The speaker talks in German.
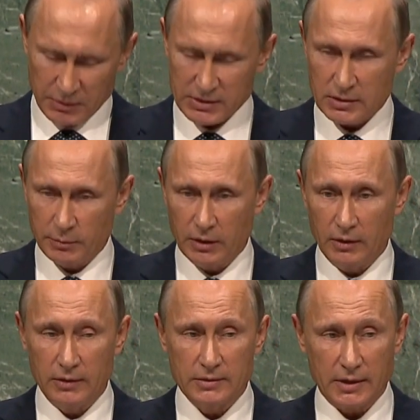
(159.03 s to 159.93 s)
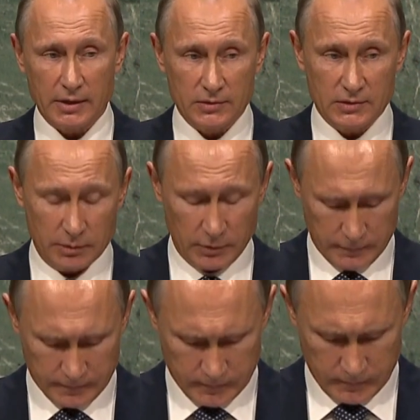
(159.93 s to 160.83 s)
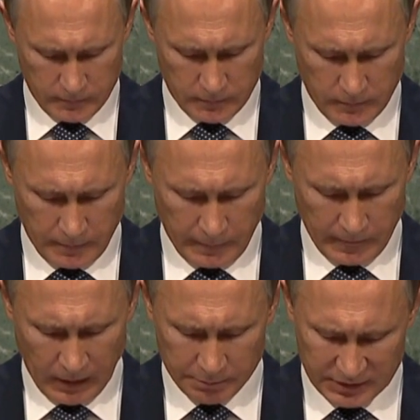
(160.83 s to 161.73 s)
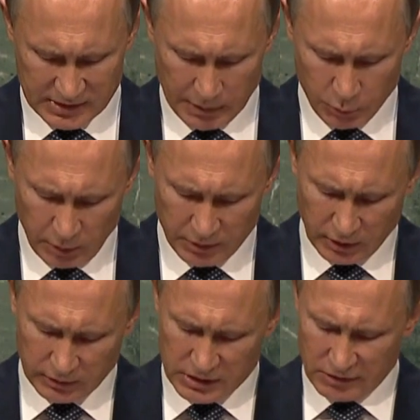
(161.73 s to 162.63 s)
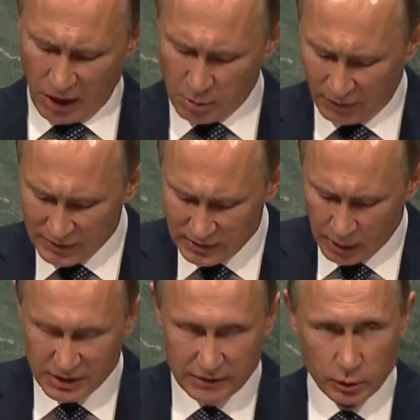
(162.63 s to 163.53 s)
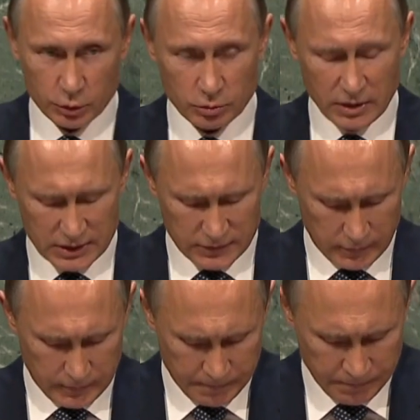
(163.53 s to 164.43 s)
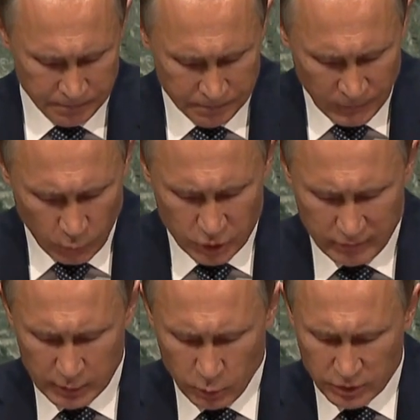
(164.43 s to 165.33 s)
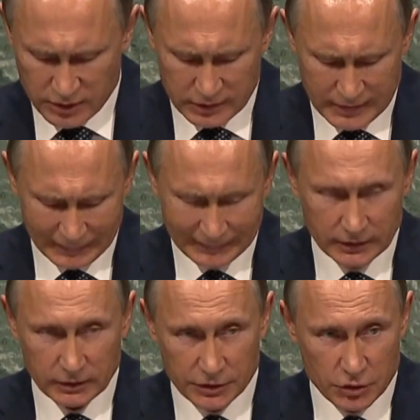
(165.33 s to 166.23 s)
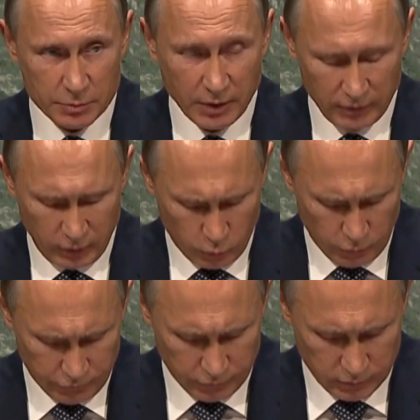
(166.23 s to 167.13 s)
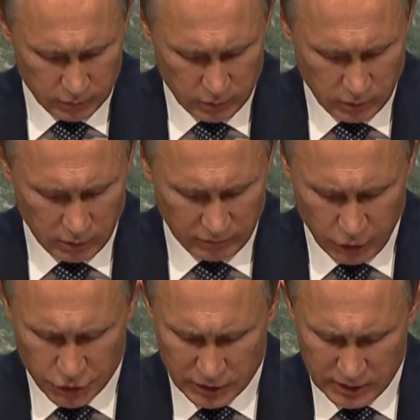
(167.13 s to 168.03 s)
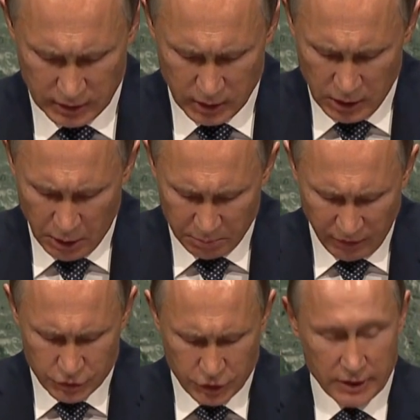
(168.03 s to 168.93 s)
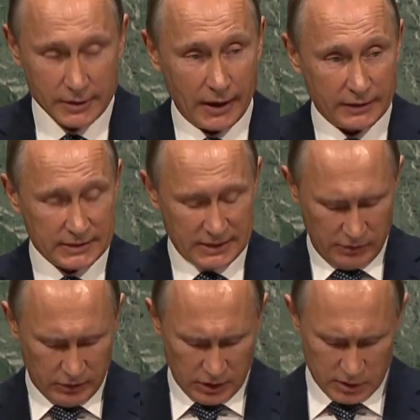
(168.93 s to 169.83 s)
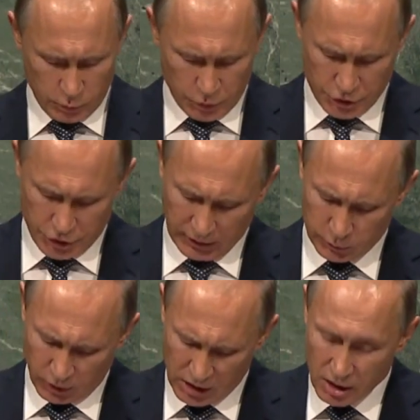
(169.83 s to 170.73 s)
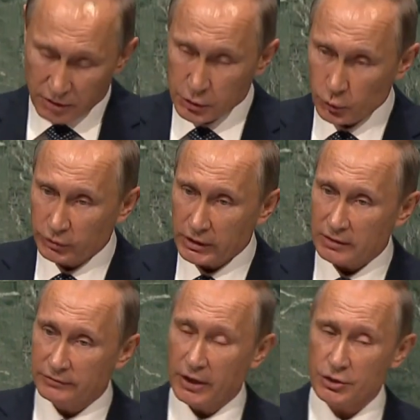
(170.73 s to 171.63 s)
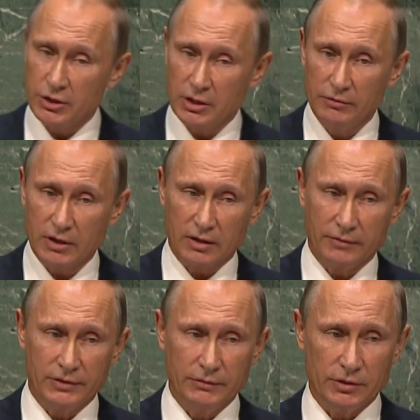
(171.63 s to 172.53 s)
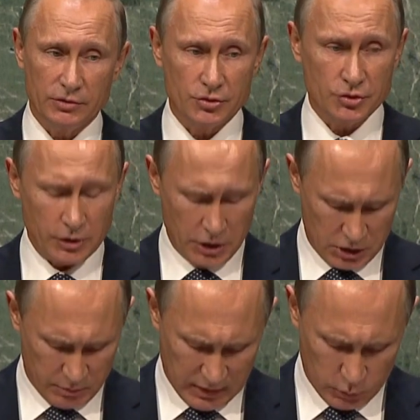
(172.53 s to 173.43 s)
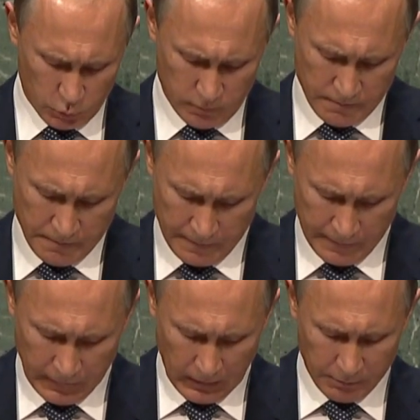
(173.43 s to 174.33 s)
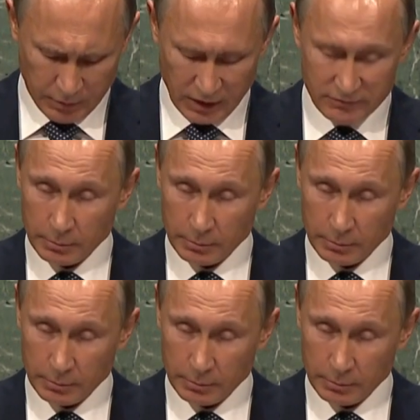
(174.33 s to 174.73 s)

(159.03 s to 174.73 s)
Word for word: Zehntausende Militante kämpfen unter der Flagge des sogenannten Islamischen Staates in ihren Reihen befinden sich Soldaten der früheren irakischen Armee, die nach der Invasion des Irak 2003 auf die Straße geworfen wurden.